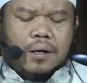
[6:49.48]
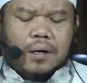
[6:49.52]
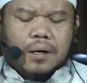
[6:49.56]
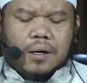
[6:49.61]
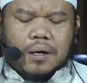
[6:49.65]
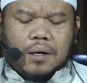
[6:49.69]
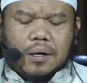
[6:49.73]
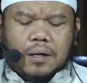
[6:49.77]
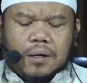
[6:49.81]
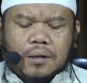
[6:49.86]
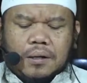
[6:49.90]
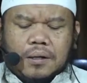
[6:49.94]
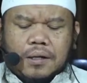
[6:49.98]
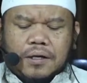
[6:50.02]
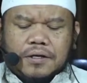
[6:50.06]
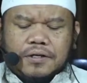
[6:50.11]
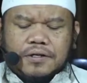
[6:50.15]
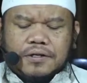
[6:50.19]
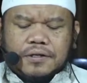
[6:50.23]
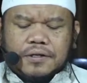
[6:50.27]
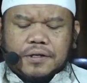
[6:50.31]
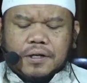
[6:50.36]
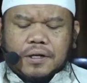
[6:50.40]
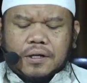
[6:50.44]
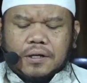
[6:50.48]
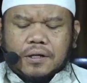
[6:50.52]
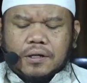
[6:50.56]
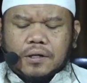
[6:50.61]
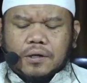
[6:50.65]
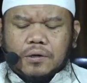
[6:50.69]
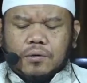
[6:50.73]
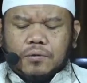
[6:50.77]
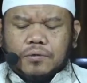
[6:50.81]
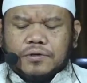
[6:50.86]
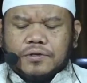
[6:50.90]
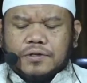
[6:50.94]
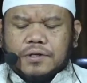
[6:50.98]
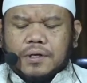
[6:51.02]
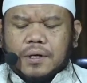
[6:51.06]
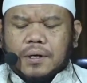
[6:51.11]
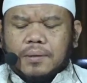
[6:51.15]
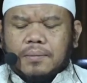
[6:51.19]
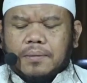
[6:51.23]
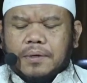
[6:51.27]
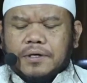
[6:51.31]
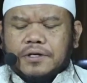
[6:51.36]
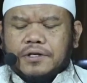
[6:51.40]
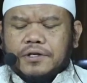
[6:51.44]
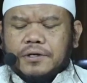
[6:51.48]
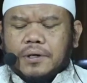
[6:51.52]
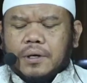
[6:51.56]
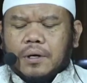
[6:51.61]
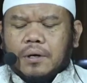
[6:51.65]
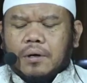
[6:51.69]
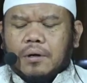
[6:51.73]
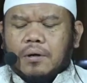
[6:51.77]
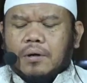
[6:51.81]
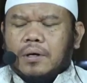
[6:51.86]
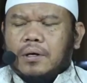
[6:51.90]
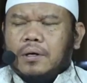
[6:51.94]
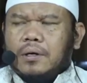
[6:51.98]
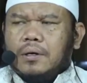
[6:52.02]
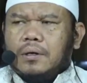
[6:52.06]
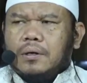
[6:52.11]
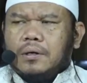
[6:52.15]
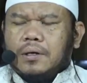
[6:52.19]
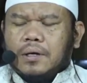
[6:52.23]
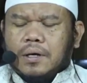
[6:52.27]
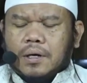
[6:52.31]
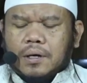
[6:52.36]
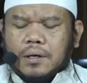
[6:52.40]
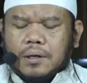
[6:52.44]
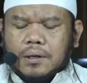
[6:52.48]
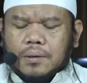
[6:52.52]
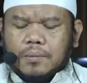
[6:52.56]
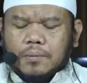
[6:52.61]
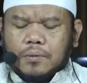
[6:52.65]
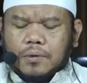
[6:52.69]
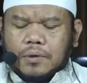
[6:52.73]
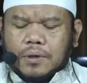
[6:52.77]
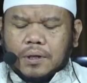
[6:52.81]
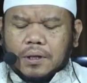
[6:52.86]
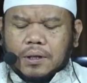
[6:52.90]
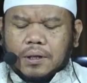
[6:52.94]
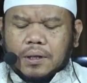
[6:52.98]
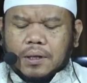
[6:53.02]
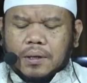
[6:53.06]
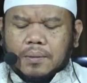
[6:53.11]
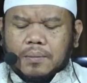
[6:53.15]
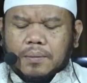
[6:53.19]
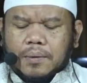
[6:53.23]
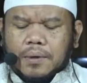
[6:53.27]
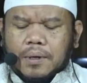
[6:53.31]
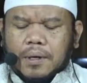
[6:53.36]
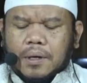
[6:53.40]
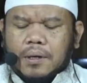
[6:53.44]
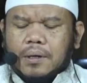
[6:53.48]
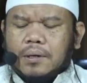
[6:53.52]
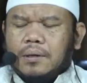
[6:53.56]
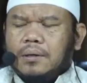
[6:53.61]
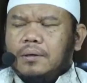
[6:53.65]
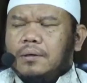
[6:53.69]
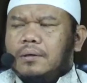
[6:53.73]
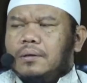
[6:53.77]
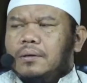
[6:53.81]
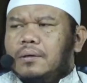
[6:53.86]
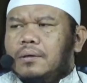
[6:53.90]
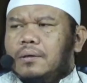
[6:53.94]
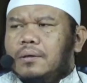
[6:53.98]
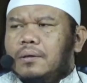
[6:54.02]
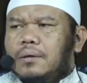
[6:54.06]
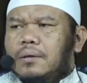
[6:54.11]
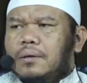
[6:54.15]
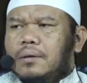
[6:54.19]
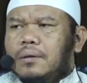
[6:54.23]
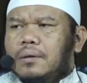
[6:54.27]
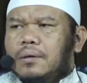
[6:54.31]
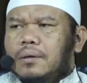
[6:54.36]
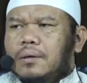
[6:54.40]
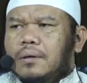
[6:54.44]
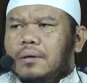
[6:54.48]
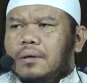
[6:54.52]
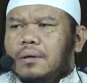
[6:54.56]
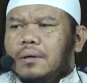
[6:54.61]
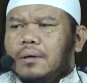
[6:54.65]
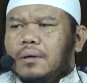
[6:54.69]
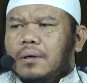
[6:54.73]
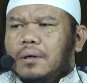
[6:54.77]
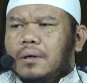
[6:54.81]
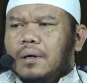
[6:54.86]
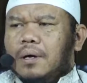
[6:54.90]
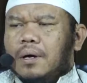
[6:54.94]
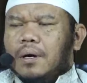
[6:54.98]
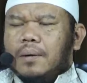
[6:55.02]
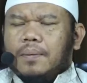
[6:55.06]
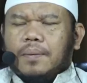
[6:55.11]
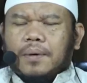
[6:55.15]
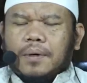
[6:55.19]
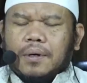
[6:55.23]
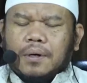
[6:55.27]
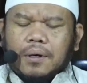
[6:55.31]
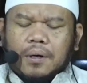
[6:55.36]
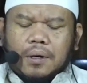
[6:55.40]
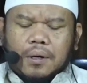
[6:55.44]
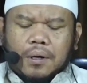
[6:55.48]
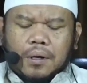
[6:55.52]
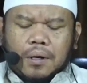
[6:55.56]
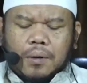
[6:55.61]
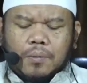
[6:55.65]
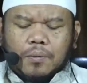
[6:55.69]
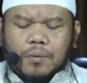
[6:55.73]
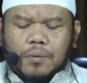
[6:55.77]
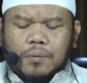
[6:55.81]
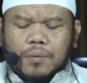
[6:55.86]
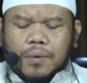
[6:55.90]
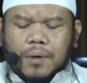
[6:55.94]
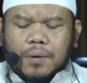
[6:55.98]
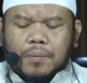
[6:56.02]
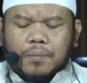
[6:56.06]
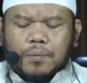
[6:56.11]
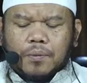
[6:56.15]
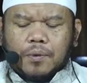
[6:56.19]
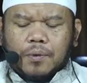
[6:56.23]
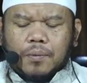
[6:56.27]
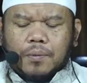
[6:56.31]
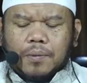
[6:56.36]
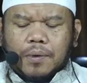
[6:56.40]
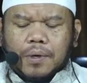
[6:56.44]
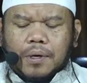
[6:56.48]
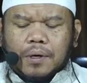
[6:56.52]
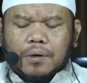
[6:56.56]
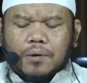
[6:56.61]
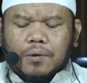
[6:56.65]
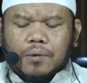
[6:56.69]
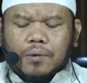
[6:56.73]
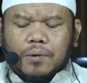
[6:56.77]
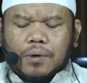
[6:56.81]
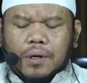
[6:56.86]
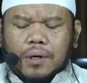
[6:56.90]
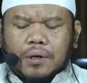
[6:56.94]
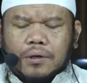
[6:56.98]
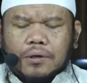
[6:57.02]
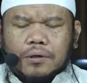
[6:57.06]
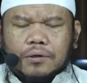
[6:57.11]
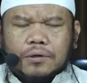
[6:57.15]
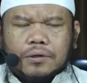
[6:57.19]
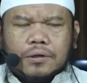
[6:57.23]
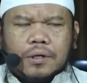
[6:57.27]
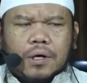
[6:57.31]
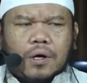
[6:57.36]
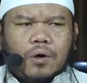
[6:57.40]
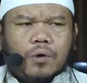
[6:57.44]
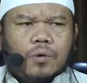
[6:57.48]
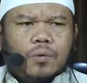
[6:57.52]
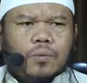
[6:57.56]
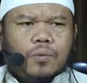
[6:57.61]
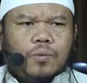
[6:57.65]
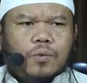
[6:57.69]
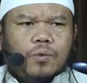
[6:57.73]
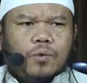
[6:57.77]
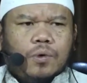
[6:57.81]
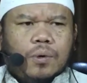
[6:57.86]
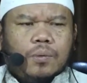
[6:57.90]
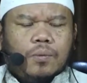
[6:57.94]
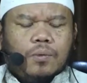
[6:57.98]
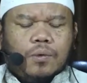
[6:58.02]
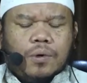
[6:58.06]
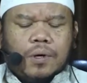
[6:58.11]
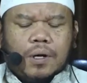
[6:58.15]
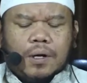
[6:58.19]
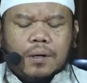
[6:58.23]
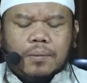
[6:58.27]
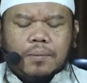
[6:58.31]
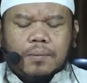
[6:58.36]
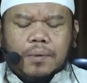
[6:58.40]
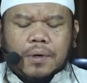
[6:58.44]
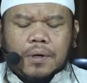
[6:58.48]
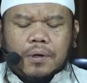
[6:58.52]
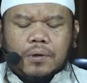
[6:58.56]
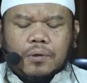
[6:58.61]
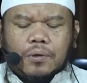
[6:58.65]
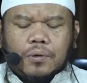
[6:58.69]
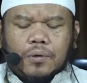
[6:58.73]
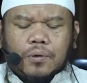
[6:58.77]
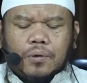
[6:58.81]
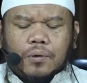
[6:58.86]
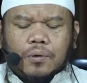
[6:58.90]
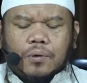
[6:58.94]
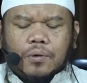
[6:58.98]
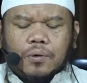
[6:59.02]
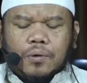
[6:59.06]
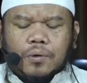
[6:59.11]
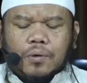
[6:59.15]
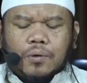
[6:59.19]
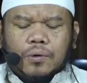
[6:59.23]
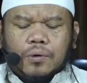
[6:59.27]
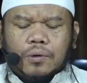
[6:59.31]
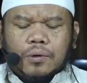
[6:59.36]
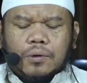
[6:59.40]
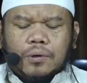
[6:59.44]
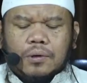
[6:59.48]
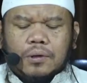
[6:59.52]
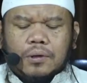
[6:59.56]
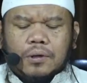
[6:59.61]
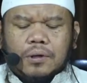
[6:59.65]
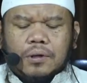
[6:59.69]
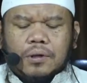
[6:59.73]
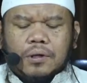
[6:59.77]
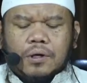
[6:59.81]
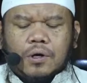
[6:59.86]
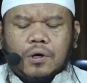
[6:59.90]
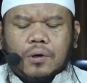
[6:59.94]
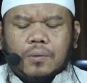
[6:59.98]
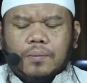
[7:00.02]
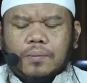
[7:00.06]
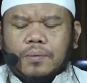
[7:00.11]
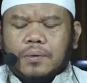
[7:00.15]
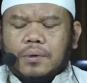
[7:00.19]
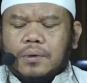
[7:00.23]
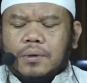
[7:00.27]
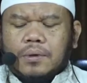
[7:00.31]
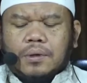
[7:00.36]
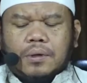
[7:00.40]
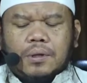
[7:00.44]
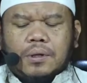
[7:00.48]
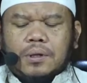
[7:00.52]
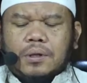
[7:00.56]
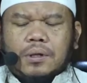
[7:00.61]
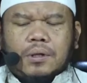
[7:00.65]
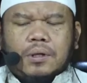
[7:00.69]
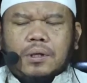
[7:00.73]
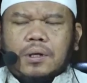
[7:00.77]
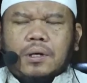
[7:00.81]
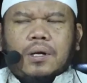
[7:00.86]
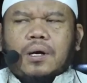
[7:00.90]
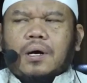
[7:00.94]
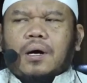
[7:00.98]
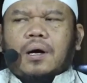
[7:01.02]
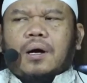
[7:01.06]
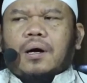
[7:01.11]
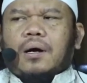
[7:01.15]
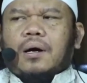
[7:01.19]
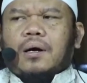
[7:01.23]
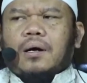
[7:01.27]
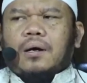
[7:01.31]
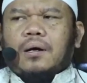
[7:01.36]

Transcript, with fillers: Hal tastati usia masyahrain, yakni mutatabi'ain. Apakah kamu mampu melakukan saum dua bulan berturut-turut? Dijawab, tidak.